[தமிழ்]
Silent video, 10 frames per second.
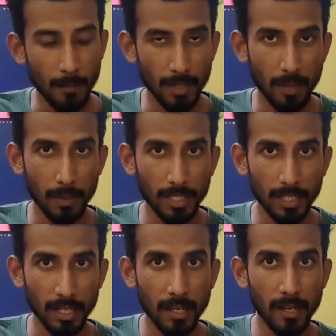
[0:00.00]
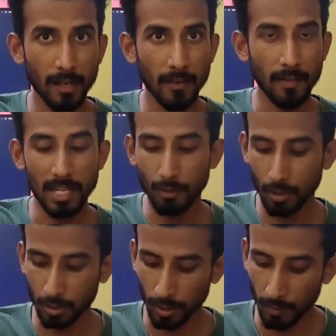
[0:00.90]
அப்போ தான் பார்த்தீங்கன்னா வெளி
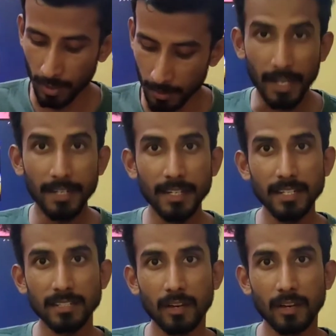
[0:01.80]
உலகத்தோடு வரான் நைன்டீன்